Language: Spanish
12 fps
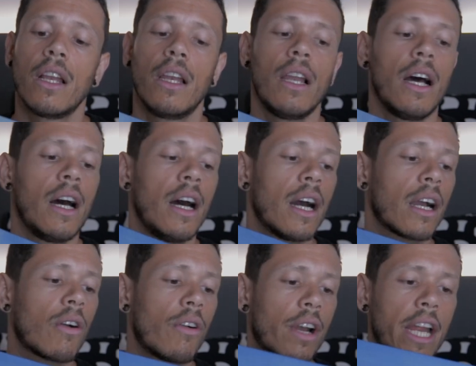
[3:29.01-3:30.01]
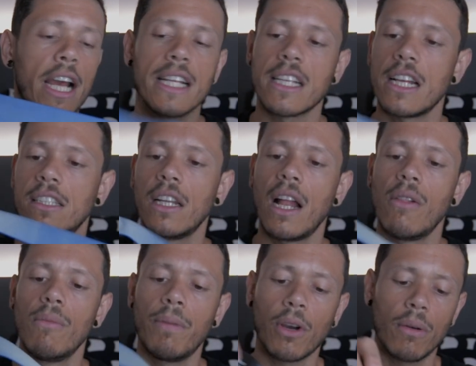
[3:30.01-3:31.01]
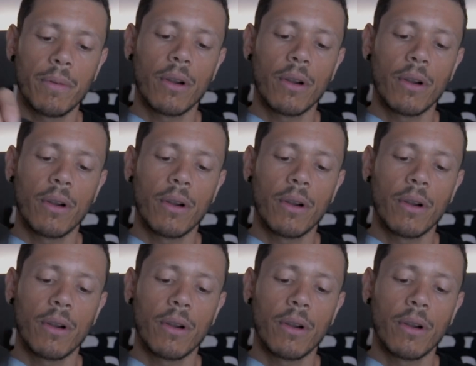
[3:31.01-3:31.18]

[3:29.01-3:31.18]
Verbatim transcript: La correa se ha estirado un poco,